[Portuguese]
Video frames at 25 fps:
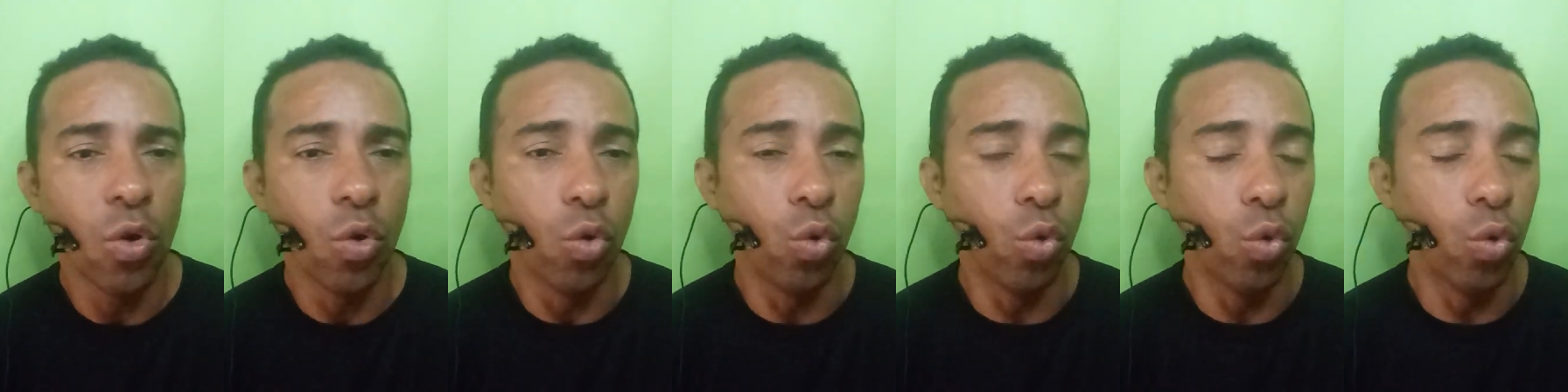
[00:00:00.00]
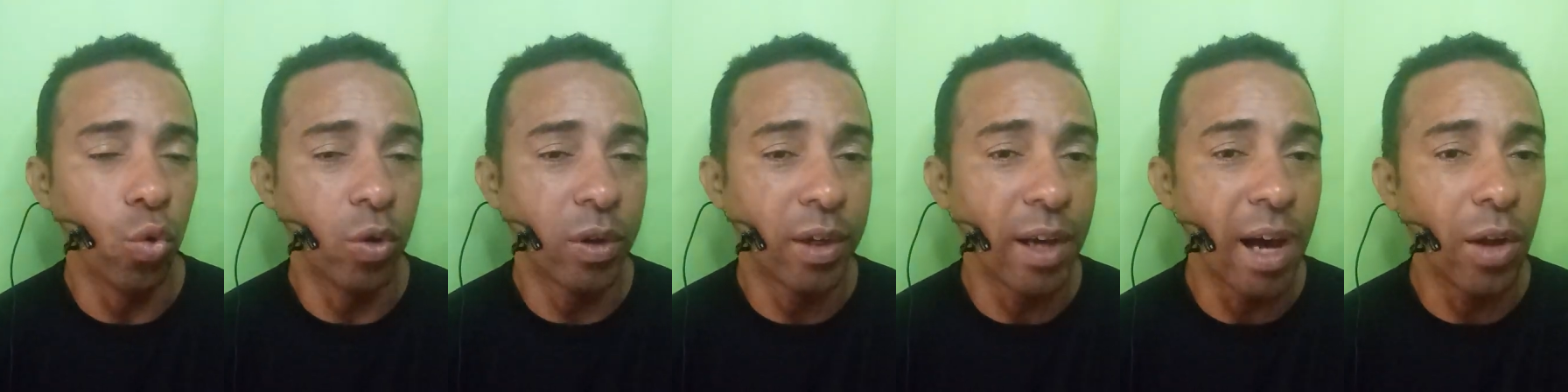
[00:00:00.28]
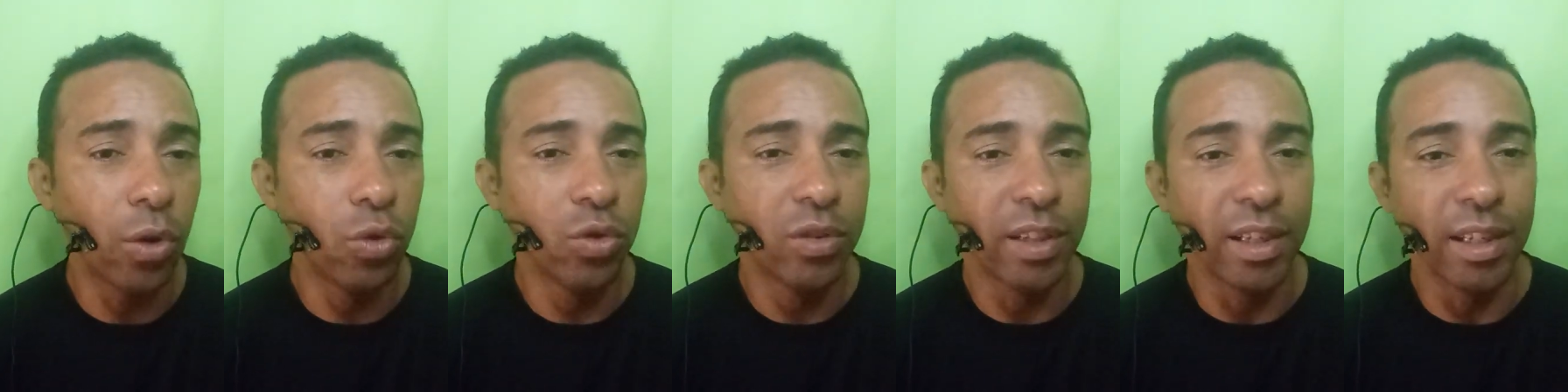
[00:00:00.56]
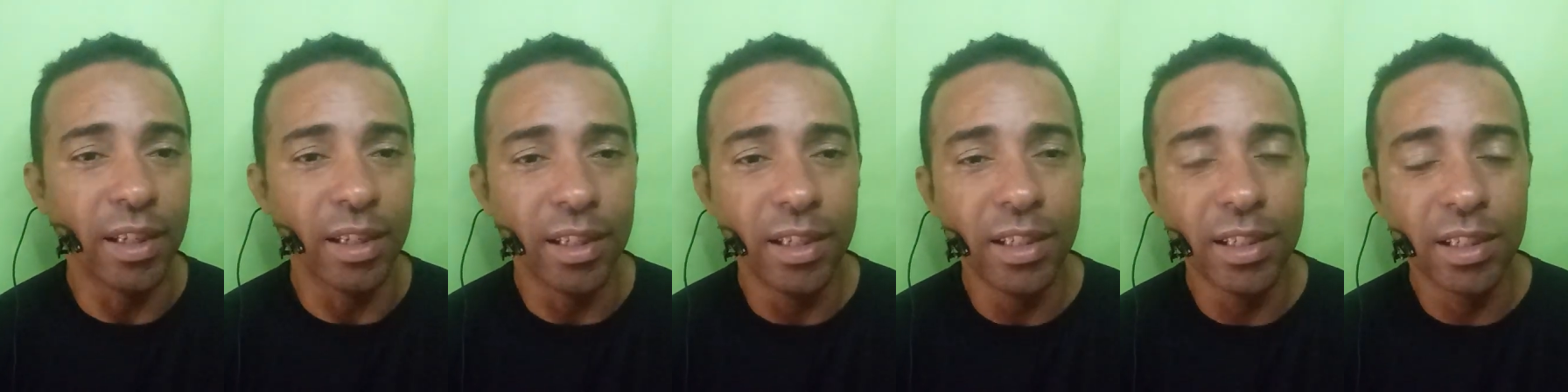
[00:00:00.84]
o Carlos
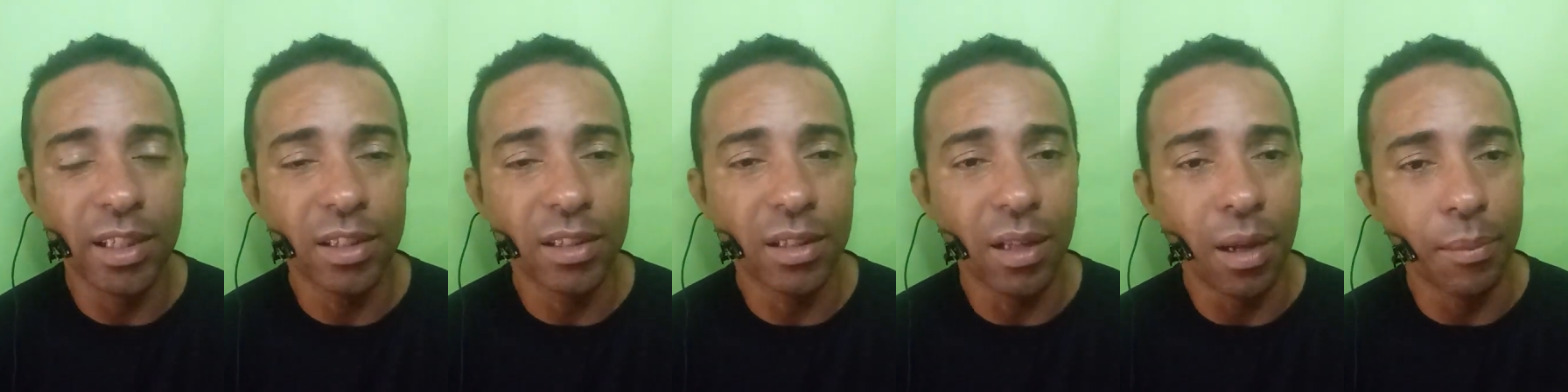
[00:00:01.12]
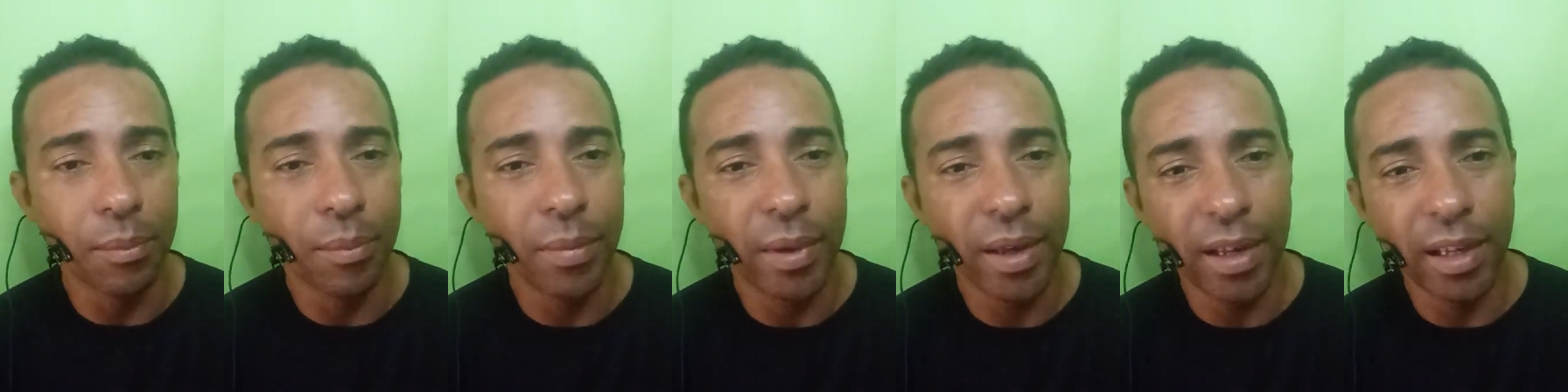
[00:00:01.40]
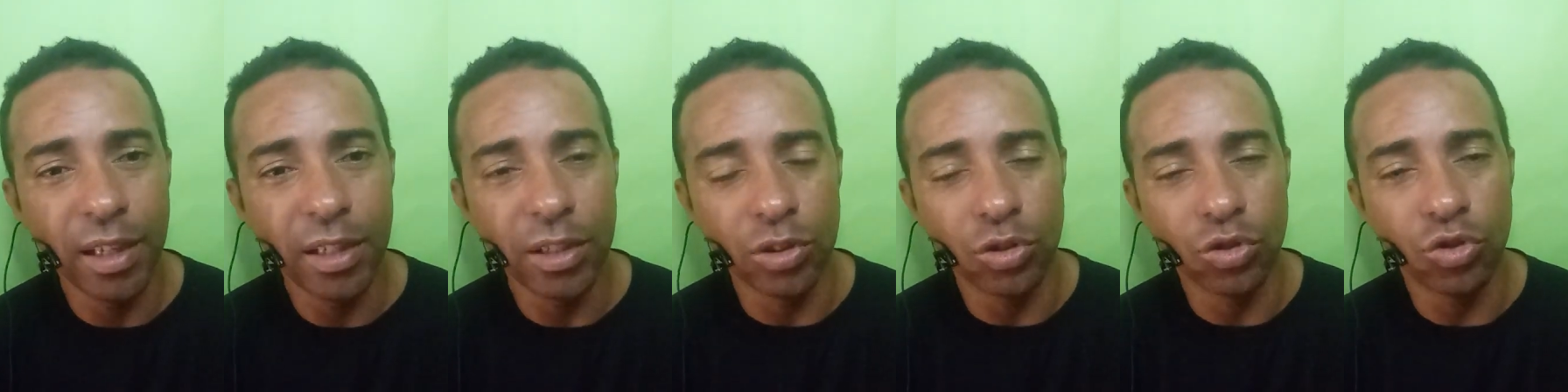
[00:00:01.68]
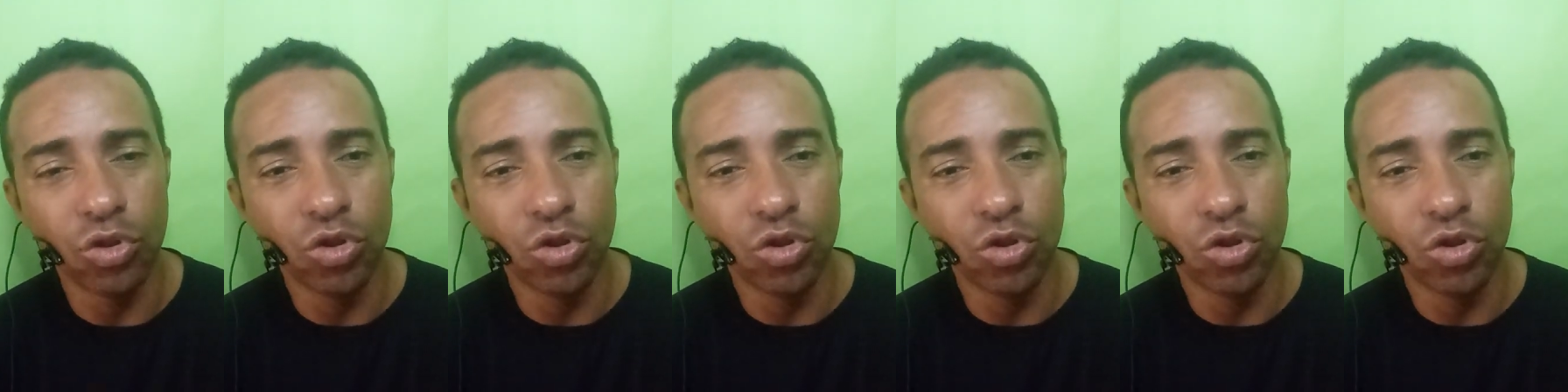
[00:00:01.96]
Henrique também